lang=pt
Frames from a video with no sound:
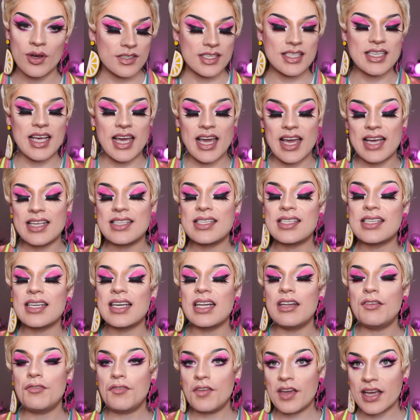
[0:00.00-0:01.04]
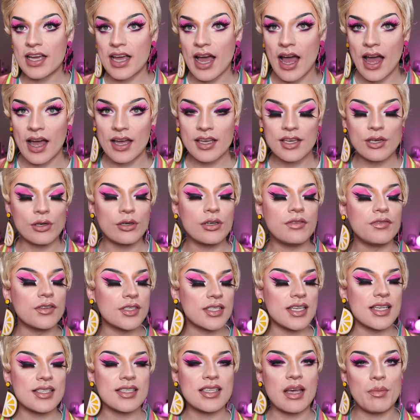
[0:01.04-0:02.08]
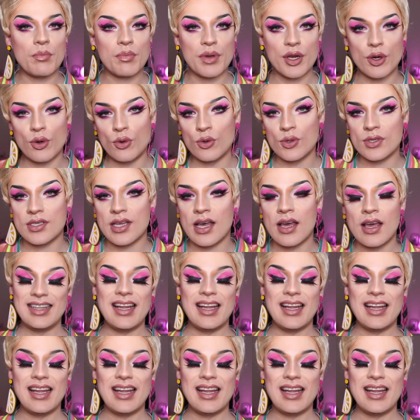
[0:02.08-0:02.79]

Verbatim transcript: Você ressignificar aquilo que você sempre usa.